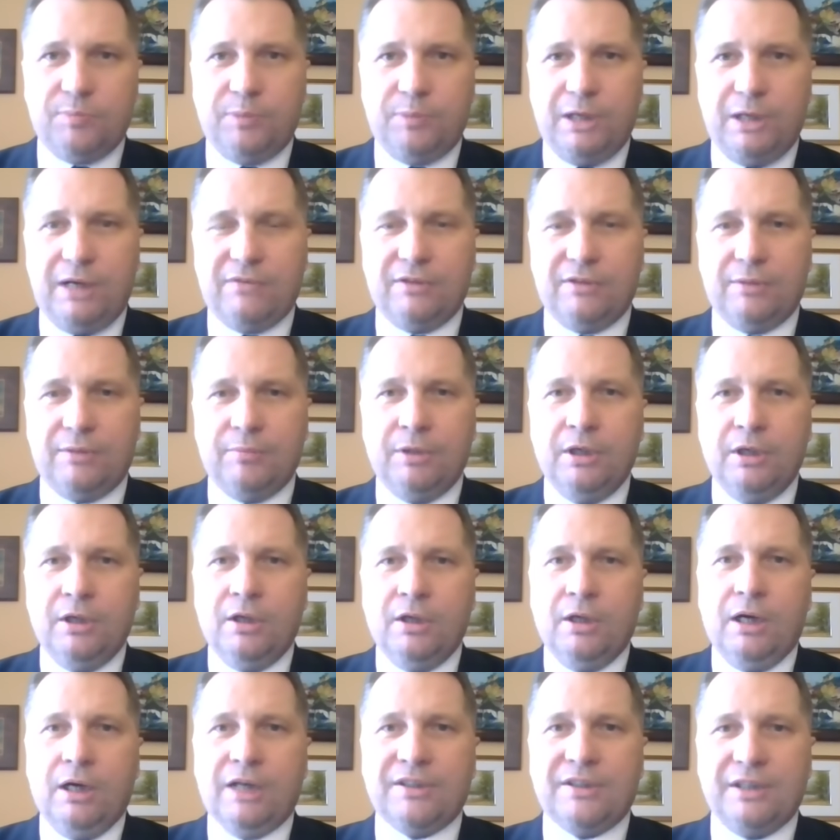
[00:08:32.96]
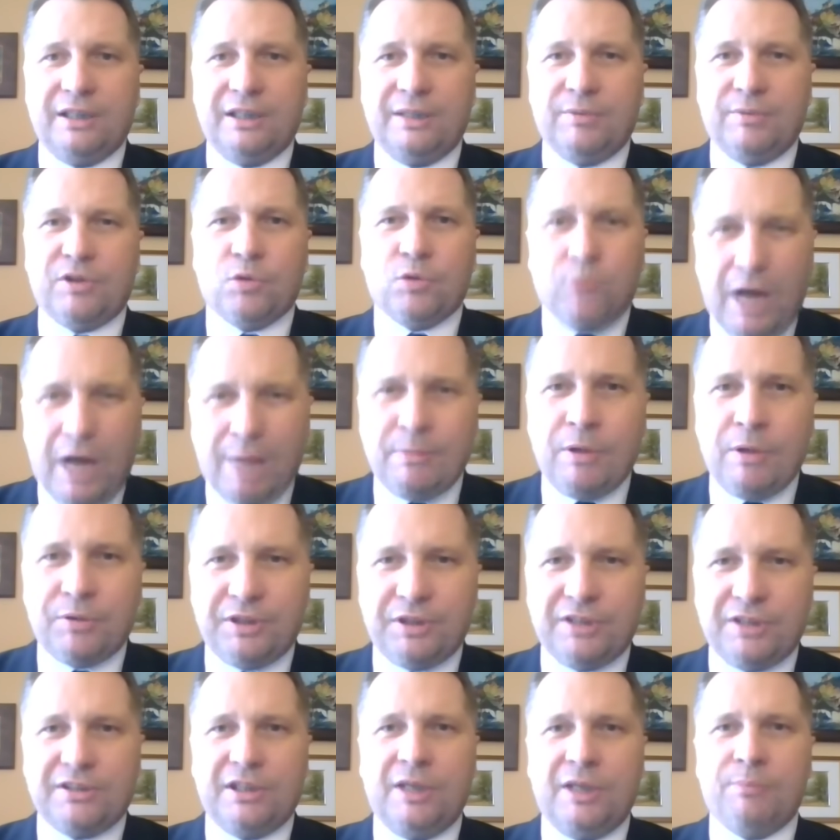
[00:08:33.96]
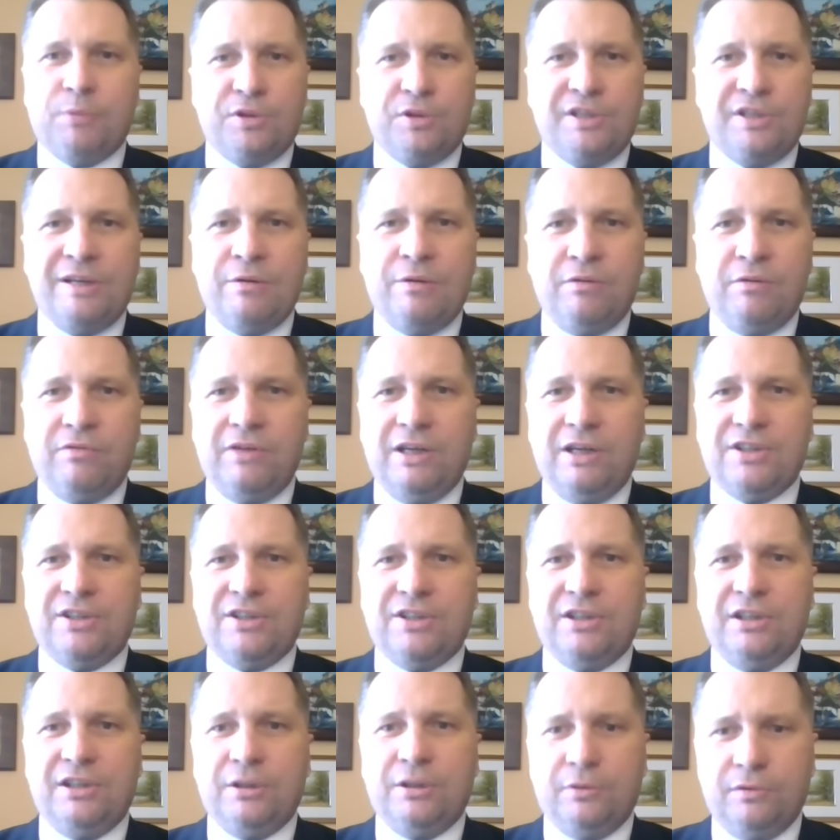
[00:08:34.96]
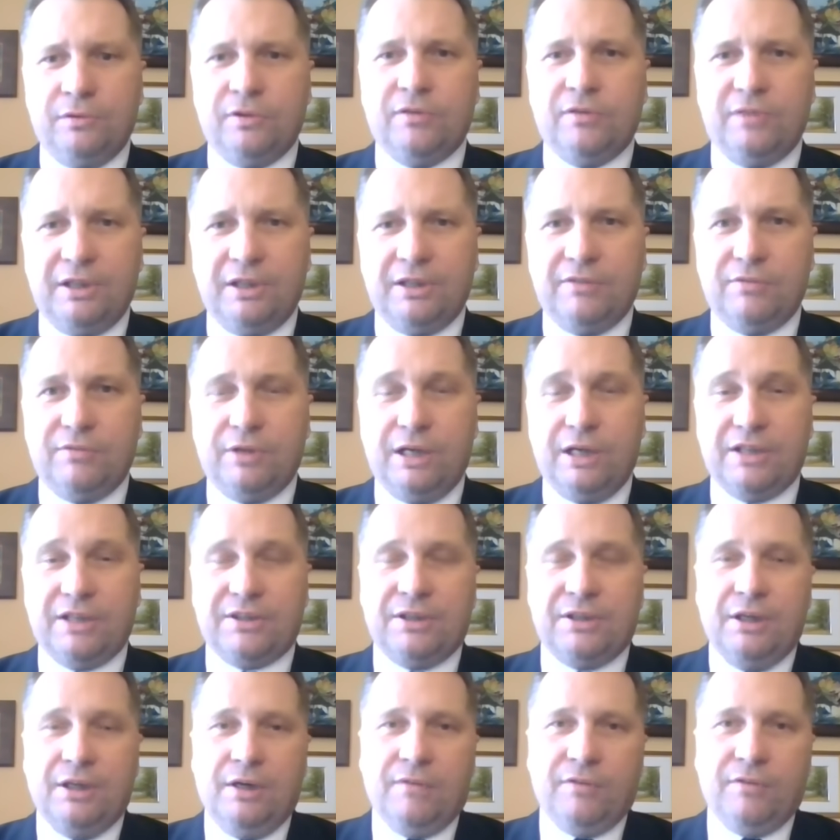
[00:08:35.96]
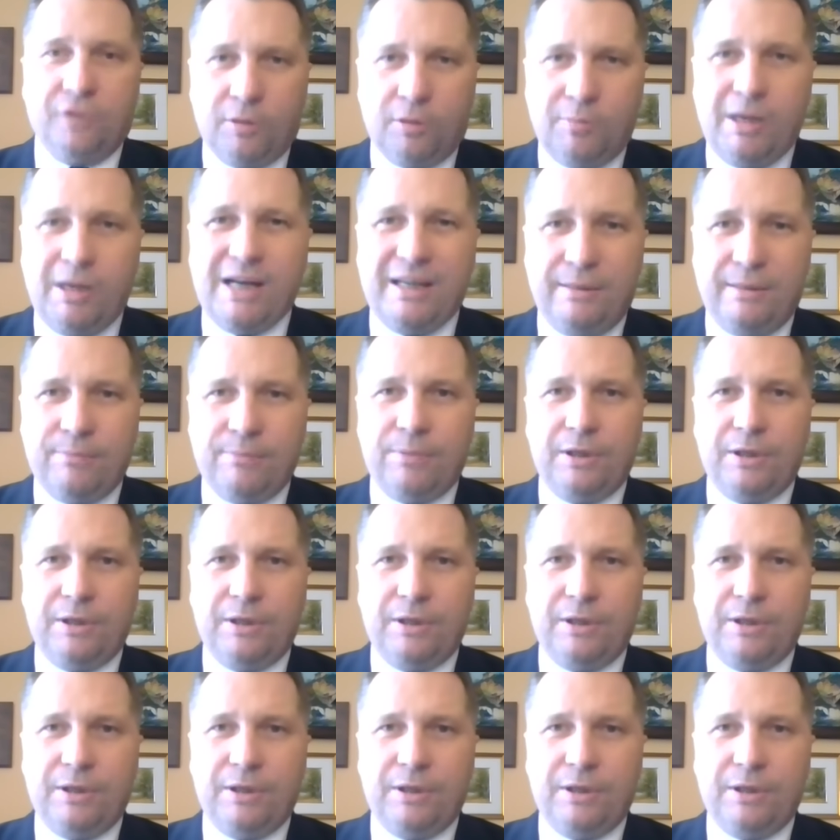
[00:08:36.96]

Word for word: z prawem, a zatem złamał zasadę podziału władzy i równowagi władz. W normalnym